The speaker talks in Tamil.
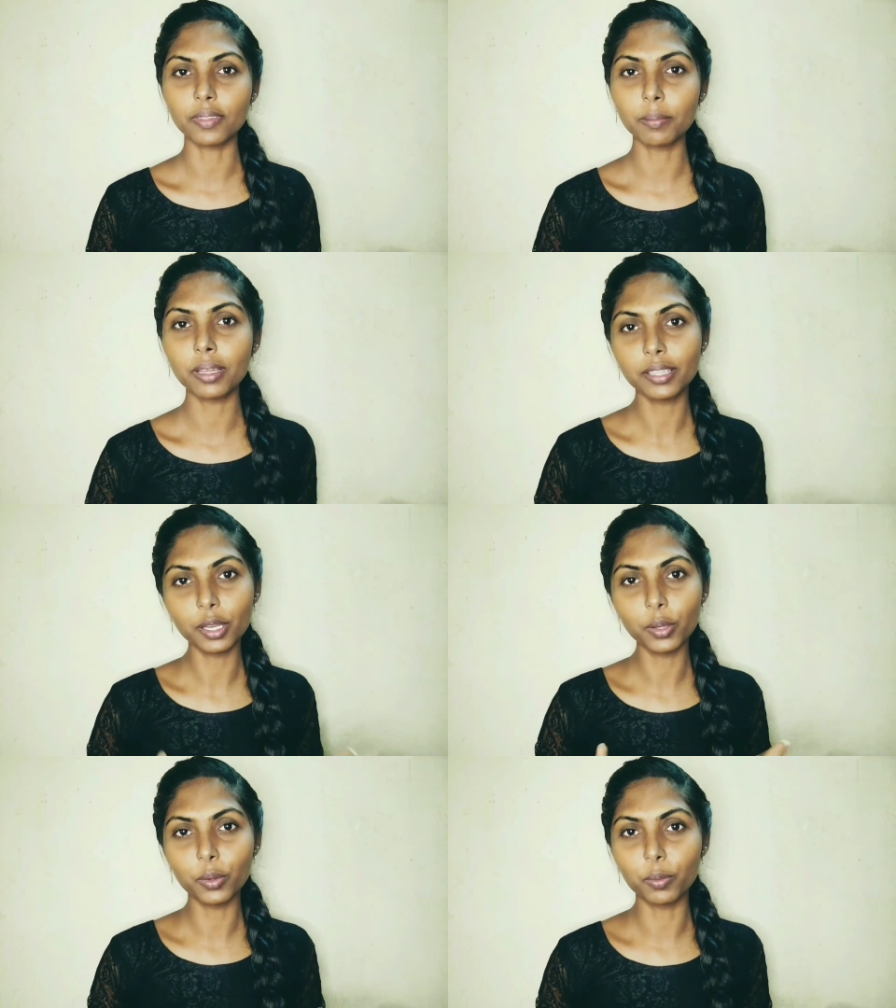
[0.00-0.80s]
அந்த
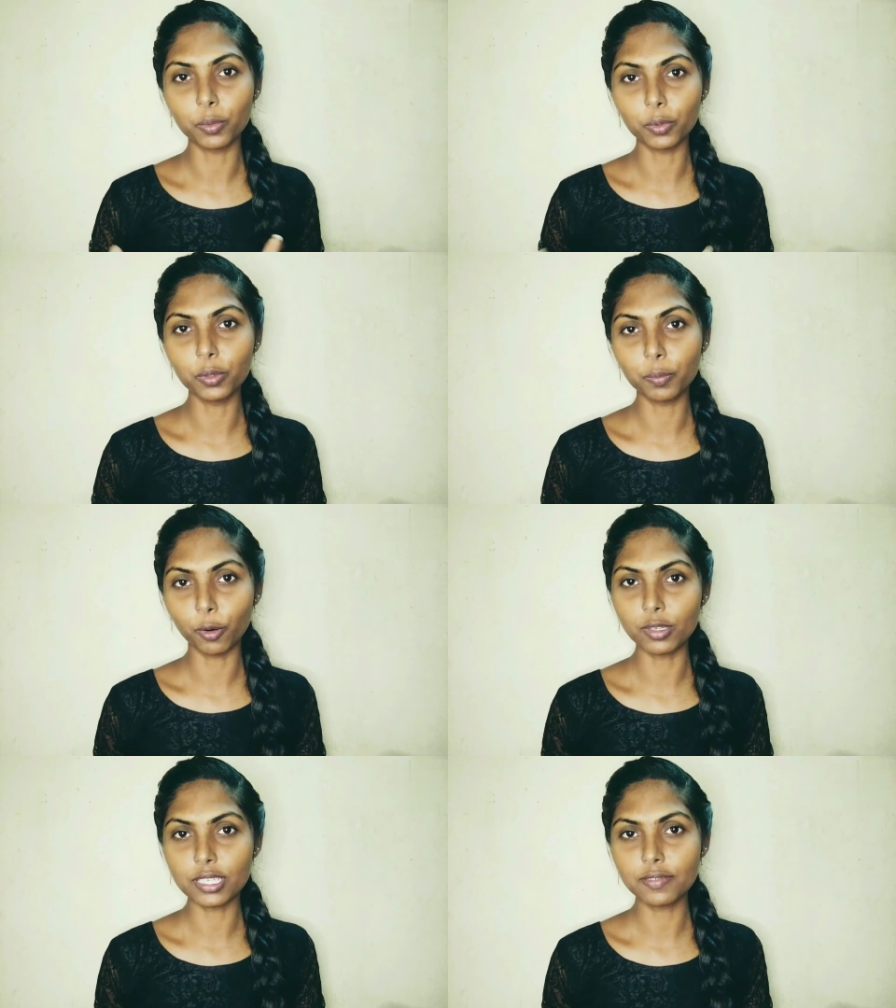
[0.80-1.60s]
மாதிரி ஒரு மூணு
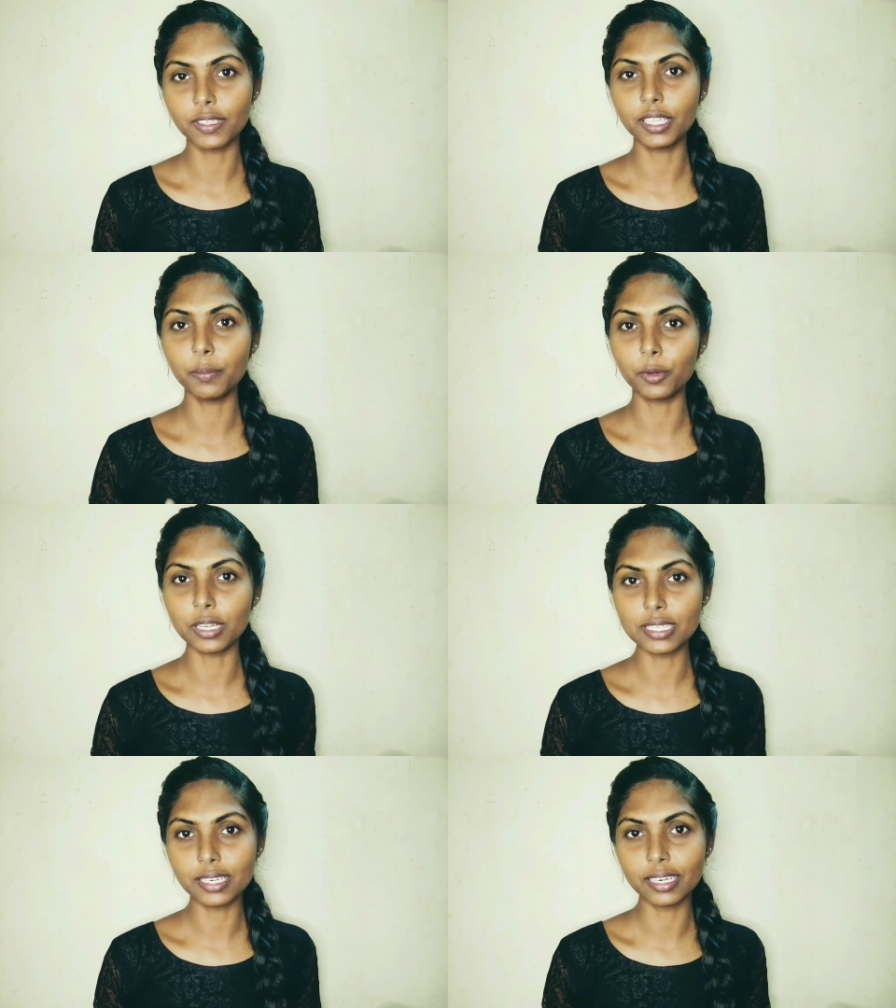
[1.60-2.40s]
ப்ராசஸ் வந்து இப்போ
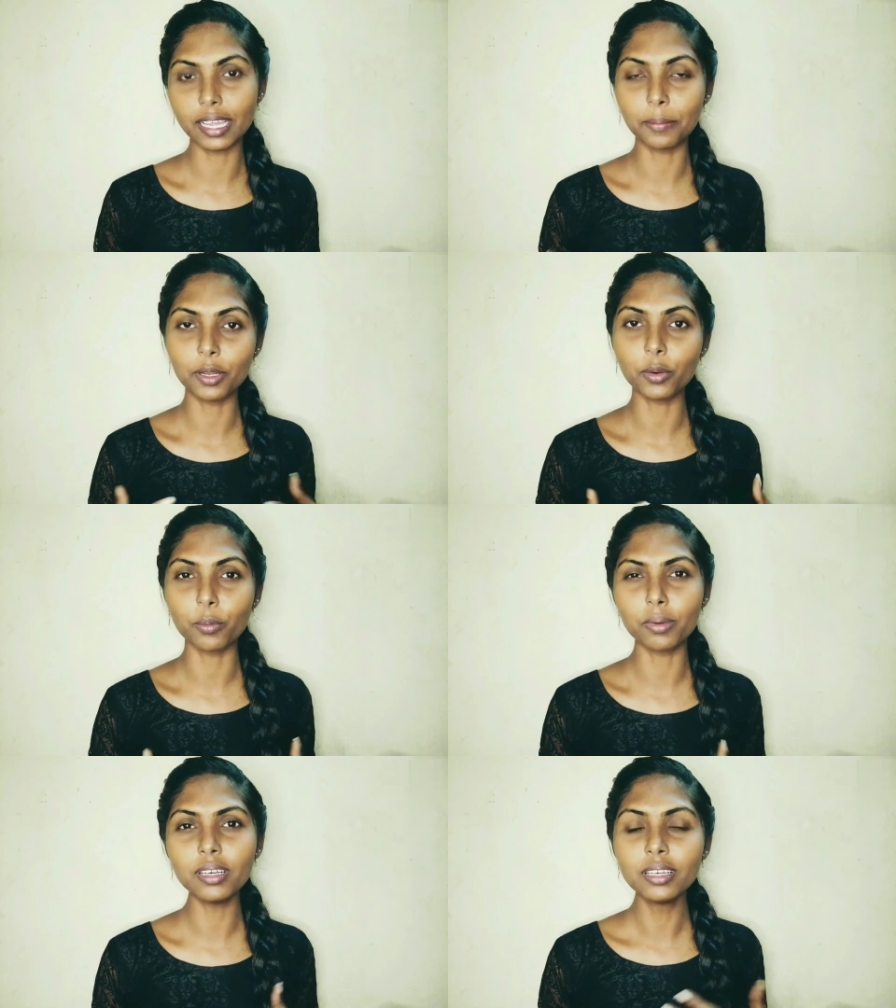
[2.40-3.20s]
ரீசன்ட் டைமில்
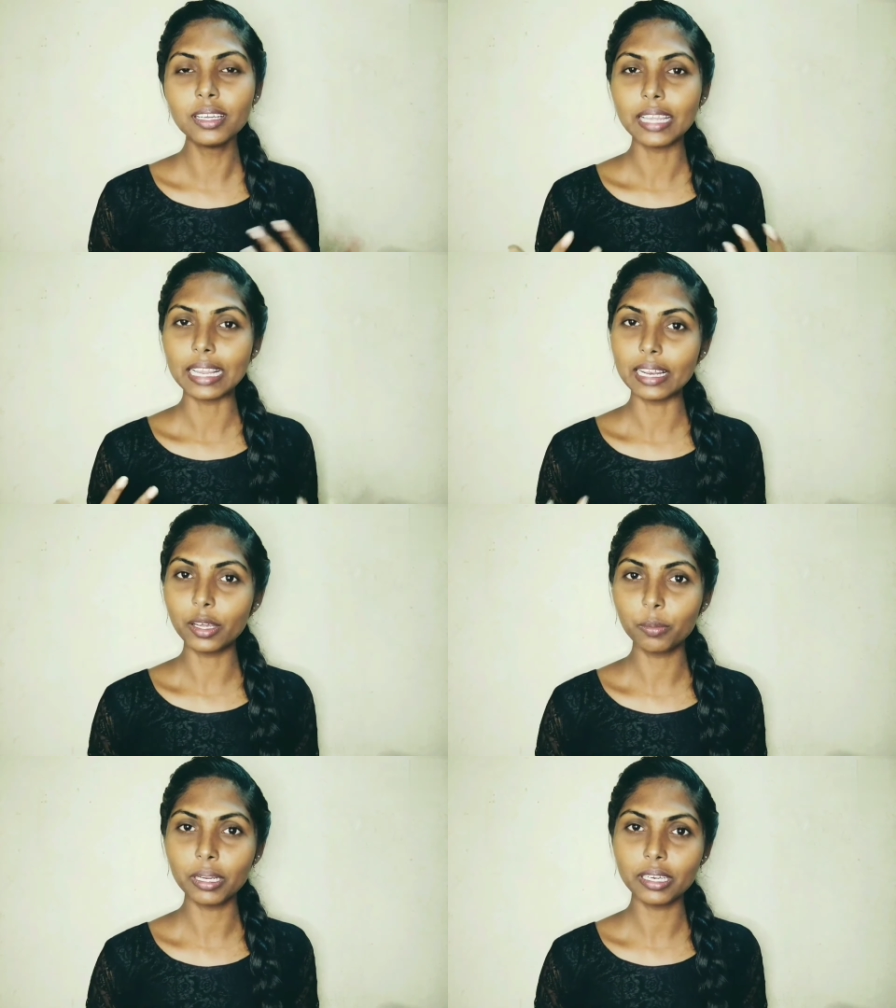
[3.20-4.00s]
ரொம்ப
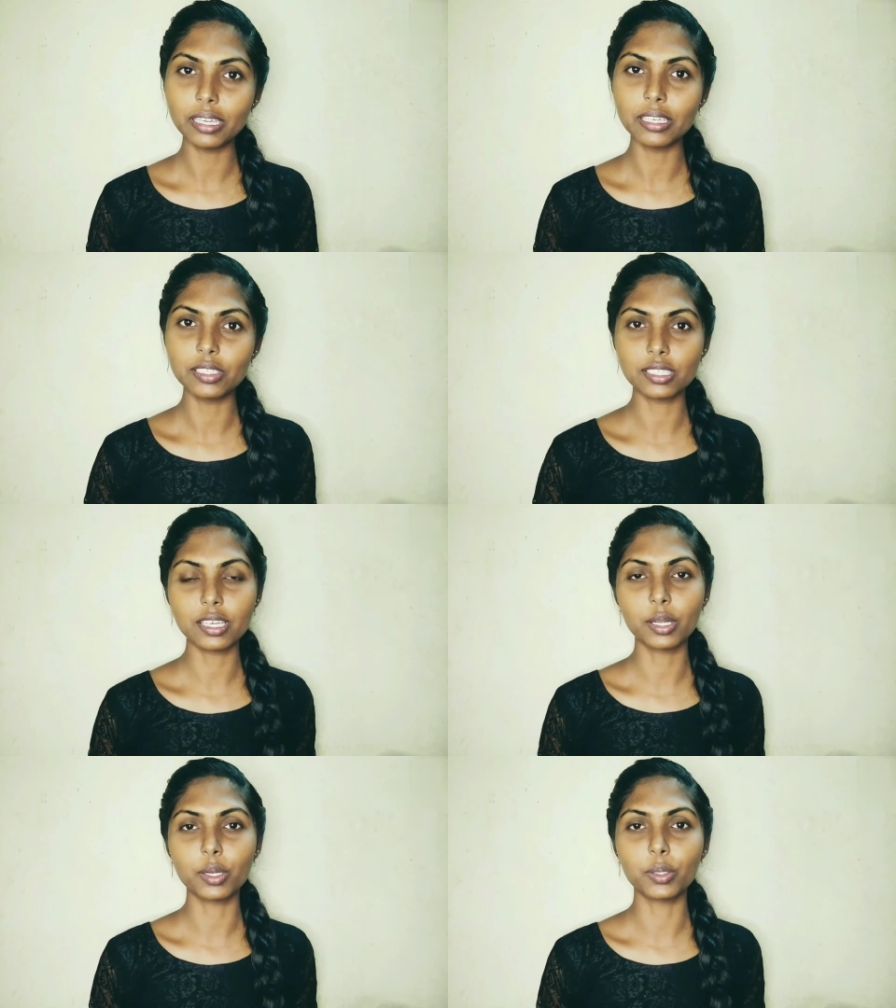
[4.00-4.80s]
எல்லாருமே
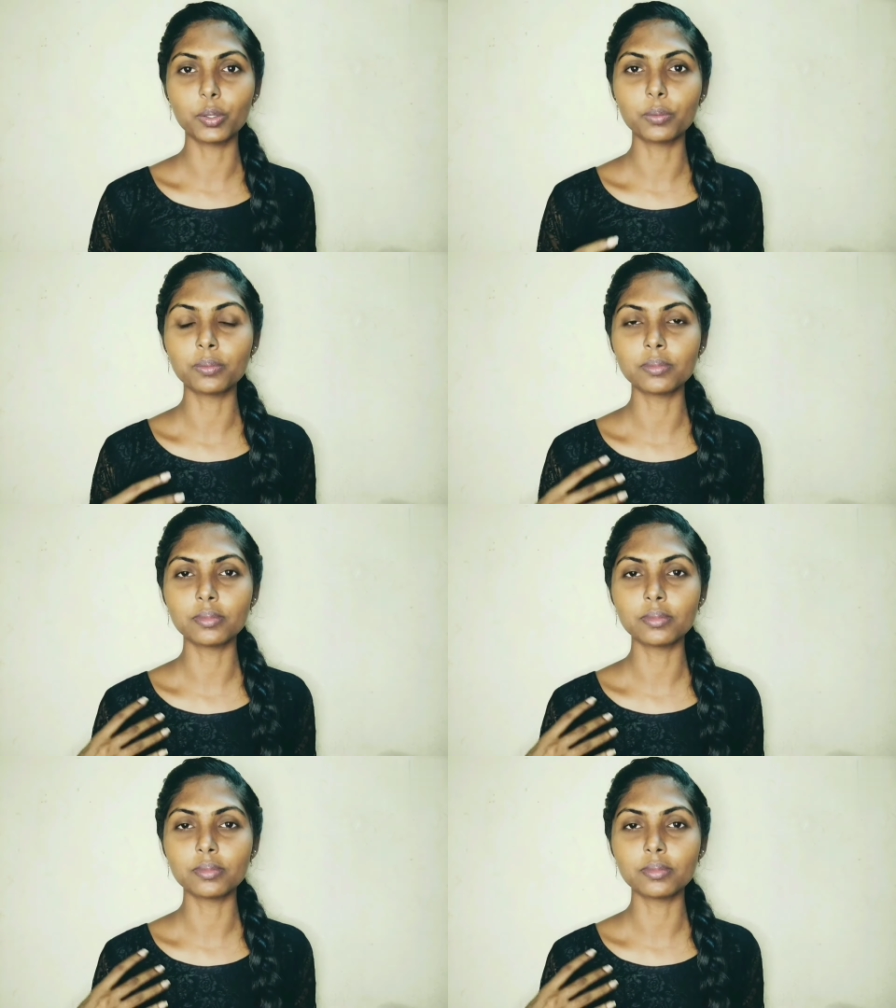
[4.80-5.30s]
டீனேஜர்ஸாக இருக்கட்டும்